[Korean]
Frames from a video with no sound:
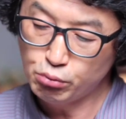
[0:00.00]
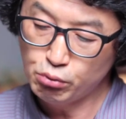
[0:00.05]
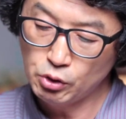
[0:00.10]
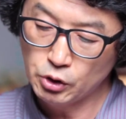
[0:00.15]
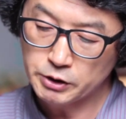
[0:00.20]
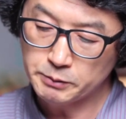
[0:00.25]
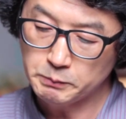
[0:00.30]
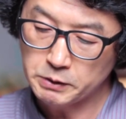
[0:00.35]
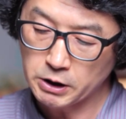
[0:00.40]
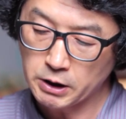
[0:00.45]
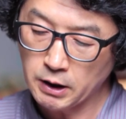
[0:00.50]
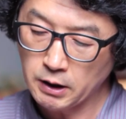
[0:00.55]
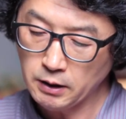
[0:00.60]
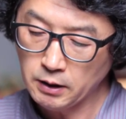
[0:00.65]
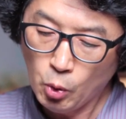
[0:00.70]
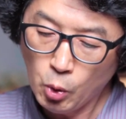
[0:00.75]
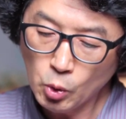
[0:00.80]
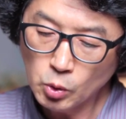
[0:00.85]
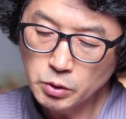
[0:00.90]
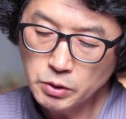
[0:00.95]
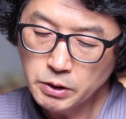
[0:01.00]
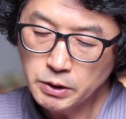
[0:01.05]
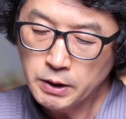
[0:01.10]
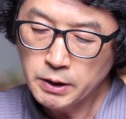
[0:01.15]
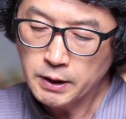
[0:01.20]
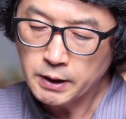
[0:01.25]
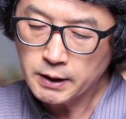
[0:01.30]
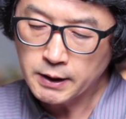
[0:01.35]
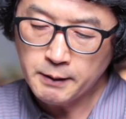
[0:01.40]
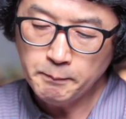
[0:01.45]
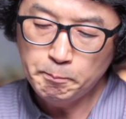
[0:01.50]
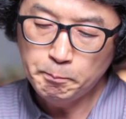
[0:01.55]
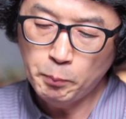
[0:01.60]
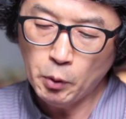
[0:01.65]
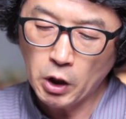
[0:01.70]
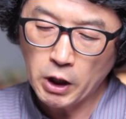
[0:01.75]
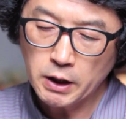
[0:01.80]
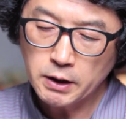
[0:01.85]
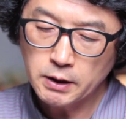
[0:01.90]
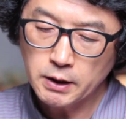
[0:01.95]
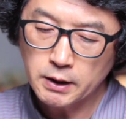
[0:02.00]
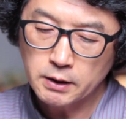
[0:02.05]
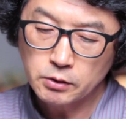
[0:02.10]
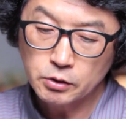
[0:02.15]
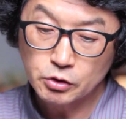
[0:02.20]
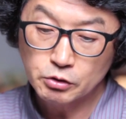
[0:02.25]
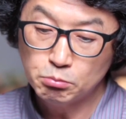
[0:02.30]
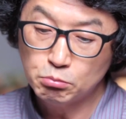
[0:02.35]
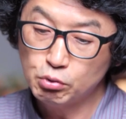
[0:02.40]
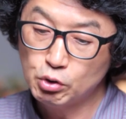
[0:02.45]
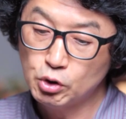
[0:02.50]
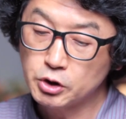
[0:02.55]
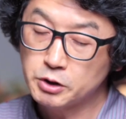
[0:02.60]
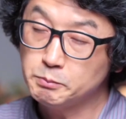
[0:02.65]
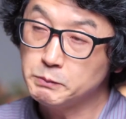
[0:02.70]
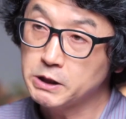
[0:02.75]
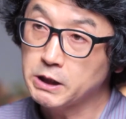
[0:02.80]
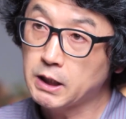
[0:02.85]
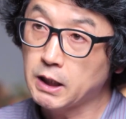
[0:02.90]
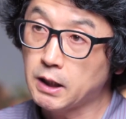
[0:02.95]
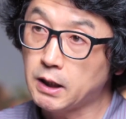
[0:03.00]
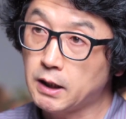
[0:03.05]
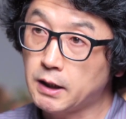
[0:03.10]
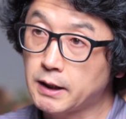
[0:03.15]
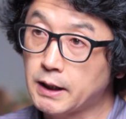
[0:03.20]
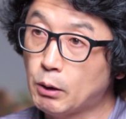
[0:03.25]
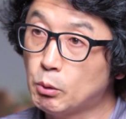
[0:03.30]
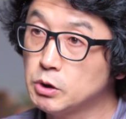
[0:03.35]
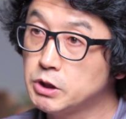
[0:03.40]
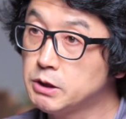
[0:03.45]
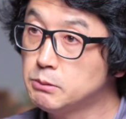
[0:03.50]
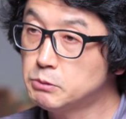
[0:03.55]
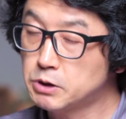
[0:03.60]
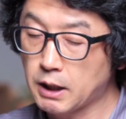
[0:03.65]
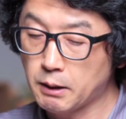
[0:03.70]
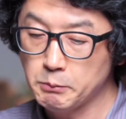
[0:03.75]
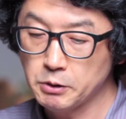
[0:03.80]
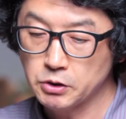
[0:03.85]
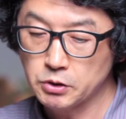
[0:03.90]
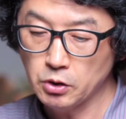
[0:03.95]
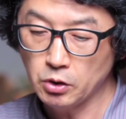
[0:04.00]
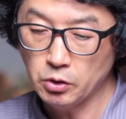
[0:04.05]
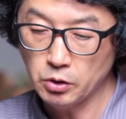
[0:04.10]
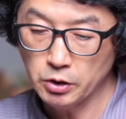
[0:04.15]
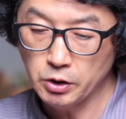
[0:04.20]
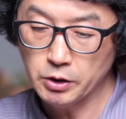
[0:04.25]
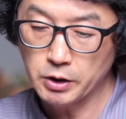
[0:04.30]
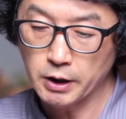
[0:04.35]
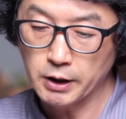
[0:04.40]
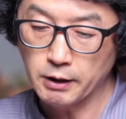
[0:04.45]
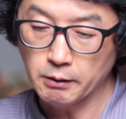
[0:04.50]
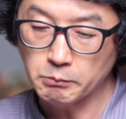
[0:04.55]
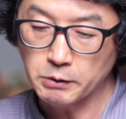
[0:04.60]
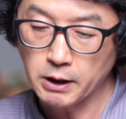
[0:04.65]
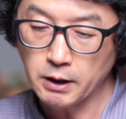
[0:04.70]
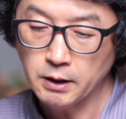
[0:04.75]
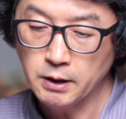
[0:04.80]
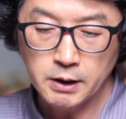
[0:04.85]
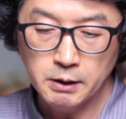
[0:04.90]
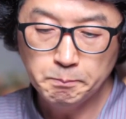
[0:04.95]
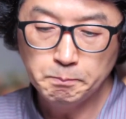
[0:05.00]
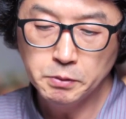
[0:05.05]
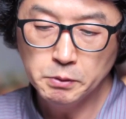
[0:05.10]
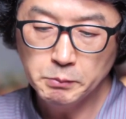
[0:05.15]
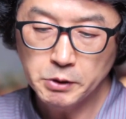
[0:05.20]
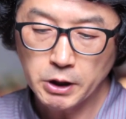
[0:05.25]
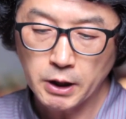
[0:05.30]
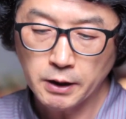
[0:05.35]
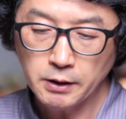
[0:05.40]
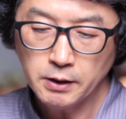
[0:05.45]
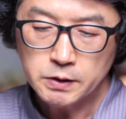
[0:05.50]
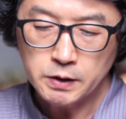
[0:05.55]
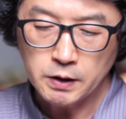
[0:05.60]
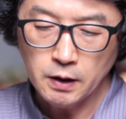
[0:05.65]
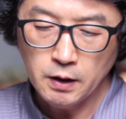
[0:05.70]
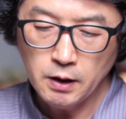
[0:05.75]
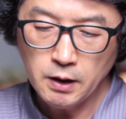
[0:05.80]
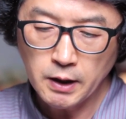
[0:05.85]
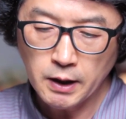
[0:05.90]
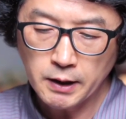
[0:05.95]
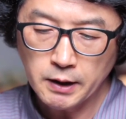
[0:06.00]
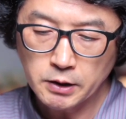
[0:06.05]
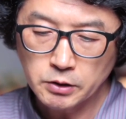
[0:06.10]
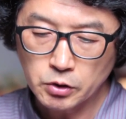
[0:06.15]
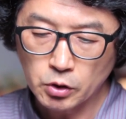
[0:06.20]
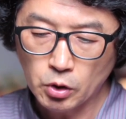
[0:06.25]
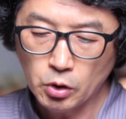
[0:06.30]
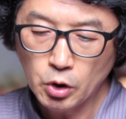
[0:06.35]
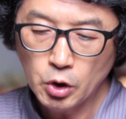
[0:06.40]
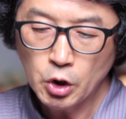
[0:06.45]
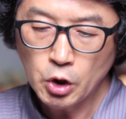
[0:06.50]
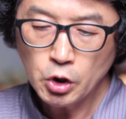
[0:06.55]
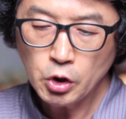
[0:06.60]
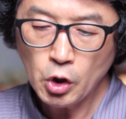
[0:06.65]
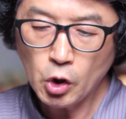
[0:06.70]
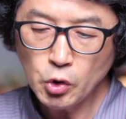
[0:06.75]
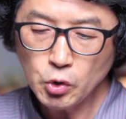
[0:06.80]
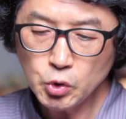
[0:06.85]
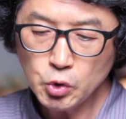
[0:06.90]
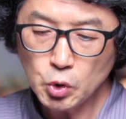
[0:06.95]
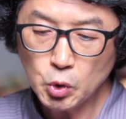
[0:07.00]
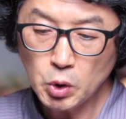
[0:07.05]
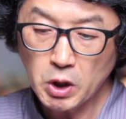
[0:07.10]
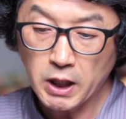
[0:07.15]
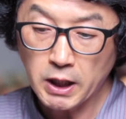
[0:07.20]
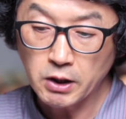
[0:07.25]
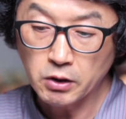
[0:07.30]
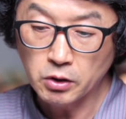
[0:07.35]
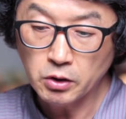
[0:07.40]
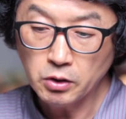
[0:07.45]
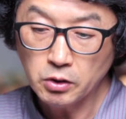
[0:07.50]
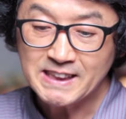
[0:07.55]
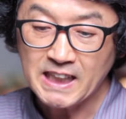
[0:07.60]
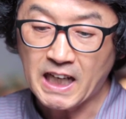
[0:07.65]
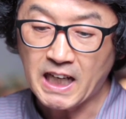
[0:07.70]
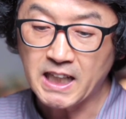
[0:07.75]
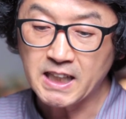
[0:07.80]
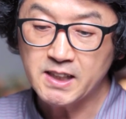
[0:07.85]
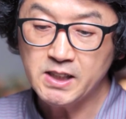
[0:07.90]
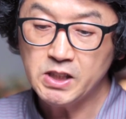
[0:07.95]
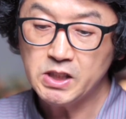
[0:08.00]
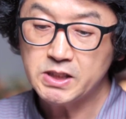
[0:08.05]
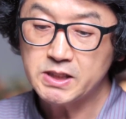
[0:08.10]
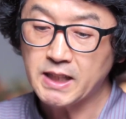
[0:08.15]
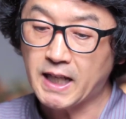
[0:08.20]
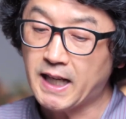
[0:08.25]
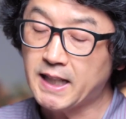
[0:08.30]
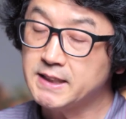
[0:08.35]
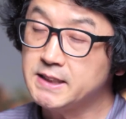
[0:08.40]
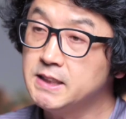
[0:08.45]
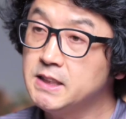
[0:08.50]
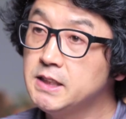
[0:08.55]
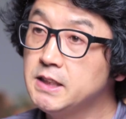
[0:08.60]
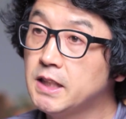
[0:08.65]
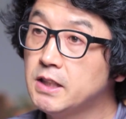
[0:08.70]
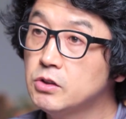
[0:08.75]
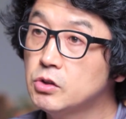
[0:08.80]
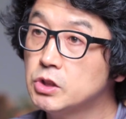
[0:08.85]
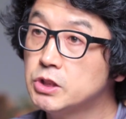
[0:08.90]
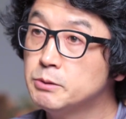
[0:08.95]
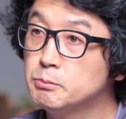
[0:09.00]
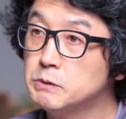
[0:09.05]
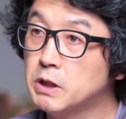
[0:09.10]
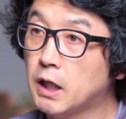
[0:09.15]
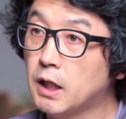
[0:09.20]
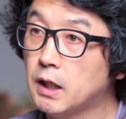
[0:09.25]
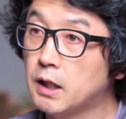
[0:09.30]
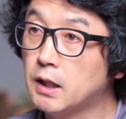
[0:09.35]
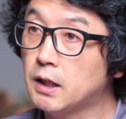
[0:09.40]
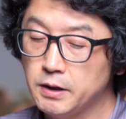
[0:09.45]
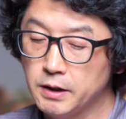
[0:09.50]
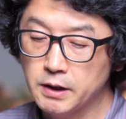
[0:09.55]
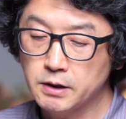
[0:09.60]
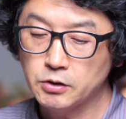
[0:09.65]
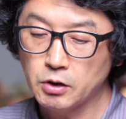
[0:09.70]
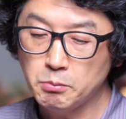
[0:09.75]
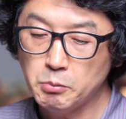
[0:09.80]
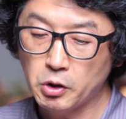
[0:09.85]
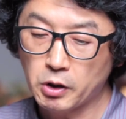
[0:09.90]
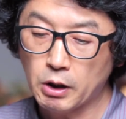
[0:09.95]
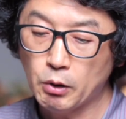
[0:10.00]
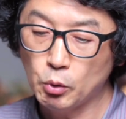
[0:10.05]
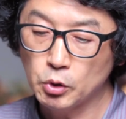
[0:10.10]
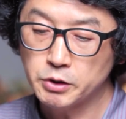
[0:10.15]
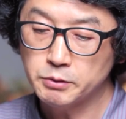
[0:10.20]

무엇입니까? 혹은 기뻐한다는 것은 무엇입니까? 라고 질문하면서 이렇게 얘기합니다. 기쁨이란 진리 안에서 현존하여 자기 자신이 되는 것입니다. 이렇게 설명을 하고